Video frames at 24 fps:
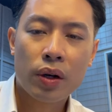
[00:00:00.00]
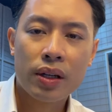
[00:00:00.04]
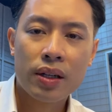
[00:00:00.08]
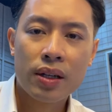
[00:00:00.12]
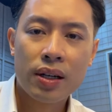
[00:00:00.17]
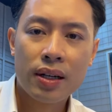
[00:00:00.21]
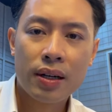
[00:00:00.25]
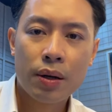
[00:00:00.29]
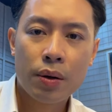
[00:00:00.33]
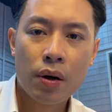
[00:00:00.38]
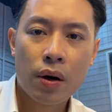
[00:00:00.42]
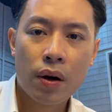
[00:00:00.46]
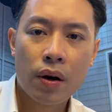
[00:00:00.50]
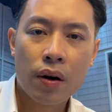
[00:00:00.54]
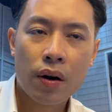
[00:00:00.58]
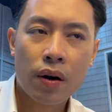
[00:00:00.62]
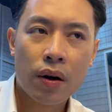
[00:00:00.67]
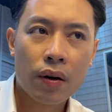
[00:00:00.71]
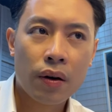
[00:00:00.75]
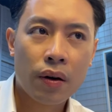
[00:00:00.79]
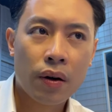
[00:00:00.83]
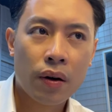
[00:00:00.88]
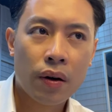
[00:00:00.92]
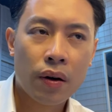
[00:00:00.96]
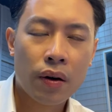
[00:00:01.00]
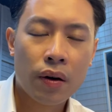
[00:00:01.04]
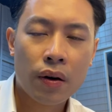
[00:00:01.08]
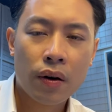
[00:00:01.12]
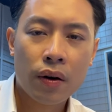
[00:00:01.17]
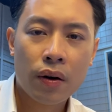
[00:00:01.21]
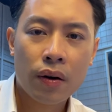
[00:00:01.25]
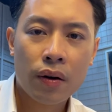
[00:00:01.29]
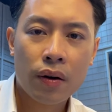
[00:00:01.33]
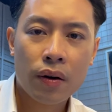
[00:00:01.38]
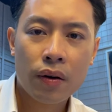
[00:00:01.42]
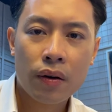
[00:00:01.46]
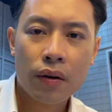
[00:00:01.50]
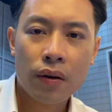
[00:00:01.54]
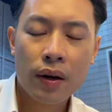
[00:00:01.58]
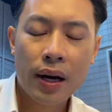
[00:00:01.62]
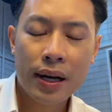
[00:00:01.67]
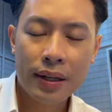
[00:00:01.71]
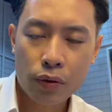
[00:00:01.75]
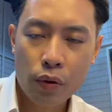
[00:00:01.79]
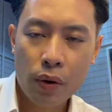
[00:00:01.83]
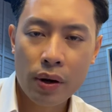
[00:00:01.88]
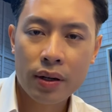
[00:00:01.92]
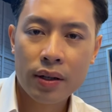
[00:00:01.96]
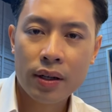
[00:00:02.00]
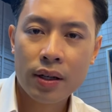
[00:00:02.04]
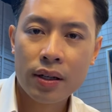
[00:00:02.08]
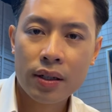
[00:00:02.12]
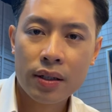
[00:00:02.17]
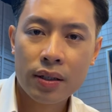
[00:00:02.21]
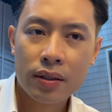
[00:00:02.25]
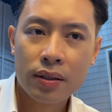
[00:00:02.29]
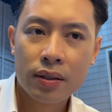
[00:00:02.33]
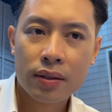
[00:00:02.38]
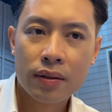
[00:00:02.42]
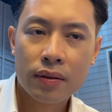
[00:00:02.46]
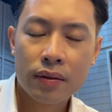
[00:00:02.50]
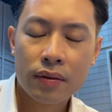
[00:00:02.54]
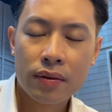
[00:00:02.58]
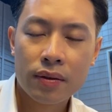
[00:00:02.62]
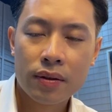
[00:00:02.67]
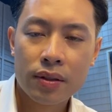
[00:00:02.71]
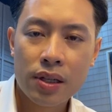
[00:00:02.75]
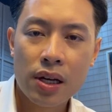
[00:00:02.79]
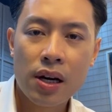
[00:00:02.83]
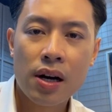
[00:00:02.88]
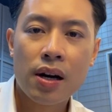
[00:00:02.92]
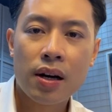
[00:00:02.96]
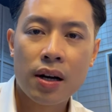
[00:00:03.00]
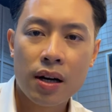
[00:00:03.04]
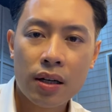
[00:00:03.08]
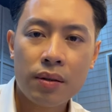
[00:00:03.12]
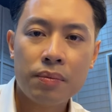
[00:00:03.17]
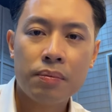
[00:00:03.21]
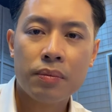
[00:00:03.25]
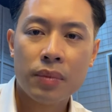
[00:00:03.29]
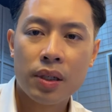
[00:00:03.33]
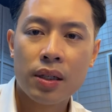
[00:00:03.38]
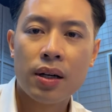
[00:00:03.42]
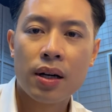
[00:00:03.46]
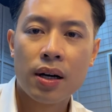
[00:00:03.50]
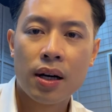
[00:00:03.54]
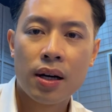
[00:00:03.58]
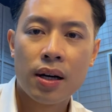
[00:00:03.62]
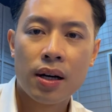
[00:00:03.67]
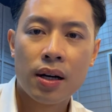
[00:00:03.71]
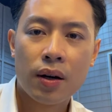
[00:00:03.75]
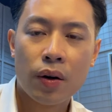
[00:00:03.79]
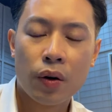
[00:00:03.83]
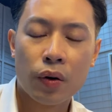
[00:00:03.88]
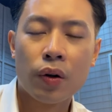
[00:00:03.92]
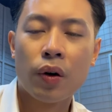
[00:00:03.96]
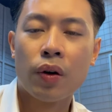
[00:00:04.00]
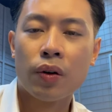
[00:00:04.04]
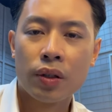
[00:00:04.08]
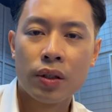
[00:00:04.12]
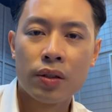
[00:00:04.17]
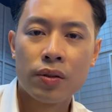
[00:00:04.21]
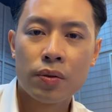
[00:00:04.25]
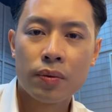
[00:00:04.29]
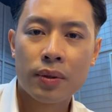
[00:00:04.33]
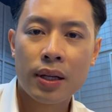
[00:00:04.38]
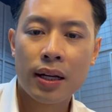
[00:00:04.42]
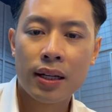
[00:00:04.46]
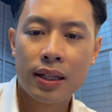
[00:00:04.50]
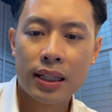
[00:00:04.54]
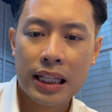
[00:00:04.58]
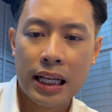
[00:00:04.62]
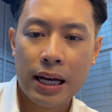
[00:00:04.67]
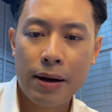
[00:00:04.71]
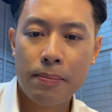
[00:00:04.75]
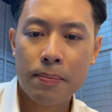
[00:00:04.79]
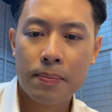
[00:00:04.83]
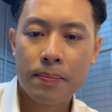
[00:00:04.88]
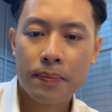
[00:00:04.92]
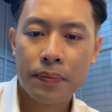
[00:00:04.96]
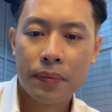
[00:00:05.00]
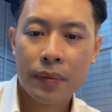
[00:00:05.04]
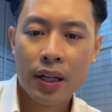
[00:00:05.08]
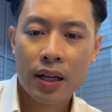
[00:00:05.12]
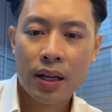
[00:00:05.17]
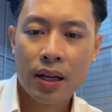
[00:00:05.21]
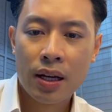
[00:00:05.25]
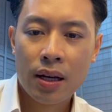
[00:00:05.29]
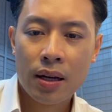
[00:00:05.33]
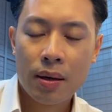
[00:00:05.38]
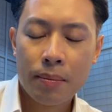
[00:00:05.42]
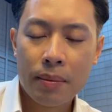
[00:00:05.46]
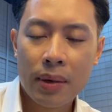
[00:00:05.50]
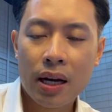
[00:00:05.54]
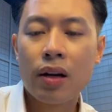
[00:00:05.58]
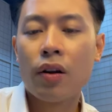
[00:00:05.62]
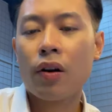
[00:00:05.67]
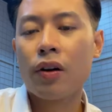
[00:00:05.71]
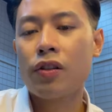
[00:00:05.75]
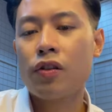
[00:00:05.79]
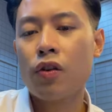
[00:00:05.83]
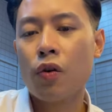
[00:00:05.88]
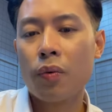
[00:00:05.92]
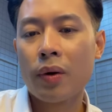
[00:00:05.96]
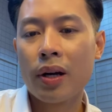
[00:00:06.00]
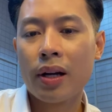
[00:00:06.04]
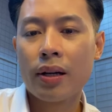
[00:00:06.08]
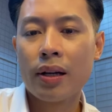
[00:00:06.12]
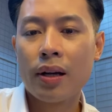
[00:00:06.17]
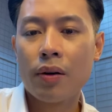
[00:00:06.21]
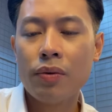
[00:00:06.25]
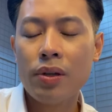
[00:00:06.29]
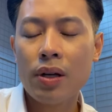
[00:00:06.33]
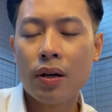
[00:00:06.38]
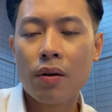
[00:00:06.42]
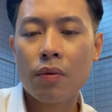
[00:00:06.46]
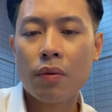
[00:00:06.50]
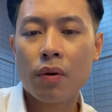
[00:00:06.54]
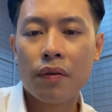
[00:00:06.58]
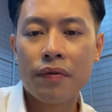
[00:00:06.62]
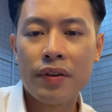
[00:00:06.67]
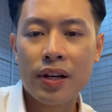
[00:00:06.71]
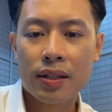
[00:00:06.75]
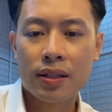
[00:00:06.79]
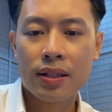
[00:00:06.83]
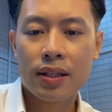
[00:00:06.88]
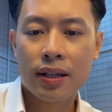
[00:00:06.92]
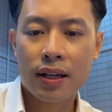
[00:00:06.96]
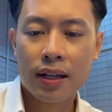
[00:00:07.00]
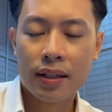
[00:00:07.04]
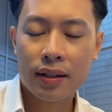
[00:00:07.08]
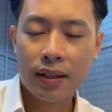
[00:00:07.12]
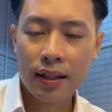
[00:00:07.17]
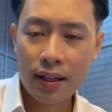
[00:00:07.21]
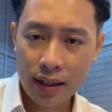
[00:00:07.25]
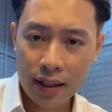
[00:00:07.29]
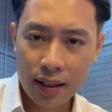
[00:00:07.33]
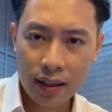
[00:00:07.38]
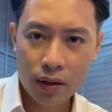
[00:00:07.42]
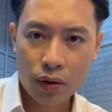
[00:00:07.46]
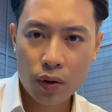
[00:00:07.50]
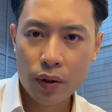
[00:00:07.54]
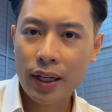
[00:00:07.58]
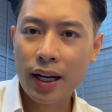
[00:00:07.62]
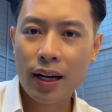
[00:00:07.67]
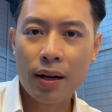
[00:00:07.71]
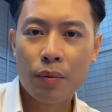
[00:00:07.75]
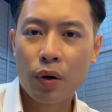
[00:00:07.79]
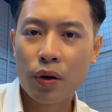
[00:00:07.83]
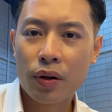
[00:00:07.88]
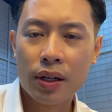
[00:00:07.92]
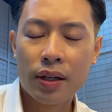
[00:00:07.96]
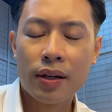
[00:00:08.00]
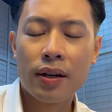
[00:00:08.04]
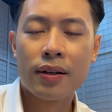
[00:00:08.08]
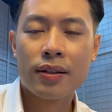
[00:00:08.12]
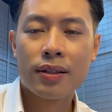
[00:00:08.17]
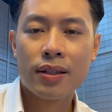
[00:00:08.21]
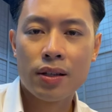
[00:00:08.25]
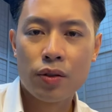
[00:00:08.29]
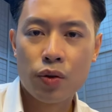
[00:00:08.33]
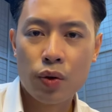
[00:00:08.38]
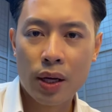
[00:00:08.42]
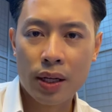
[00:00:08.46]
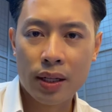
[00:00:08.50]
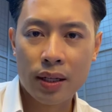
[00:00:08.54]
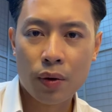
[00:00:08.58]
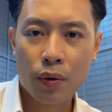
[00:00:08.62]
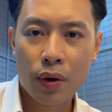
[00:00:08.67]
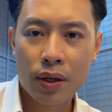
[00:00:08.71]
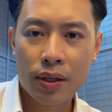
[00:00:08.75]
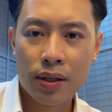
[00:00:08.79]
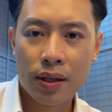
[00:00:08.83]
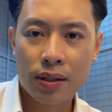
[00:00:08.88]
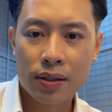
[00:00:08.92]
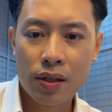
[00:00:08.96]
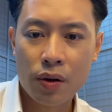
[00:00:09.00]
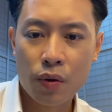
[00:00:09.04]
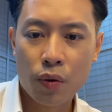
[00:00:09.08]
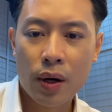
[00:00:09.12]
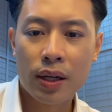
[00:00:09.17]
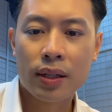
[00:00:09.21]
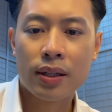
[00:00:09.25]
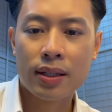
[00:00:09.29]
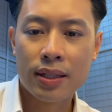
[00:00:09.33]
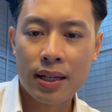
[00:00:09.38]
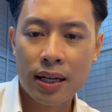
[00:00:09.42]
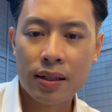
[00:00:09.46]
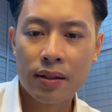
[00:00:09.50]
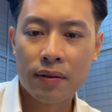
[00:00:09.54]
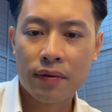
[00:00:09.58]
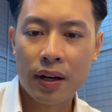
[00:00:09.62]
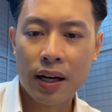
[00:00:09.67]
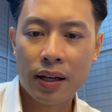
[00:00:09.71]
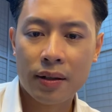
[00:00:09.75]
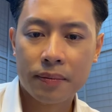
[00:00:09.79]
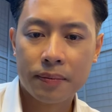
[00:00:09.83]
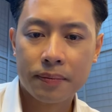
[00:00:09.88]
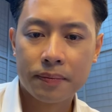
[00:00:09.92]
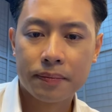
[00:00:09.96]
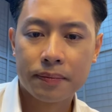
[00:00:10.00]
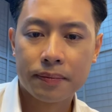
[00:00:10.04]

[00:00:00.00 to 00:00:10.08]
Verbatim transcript: một cái nơi nào đó nó an toàn hơn chờ ngớt mưa ổn ồn thì chúng ta đi tiếp mà nói chung là nếu như không có việc gì cần thiết thì tốt nhất là mọi người đừng di chuyển ra ngoài đường trong khoảng thời gian như vậy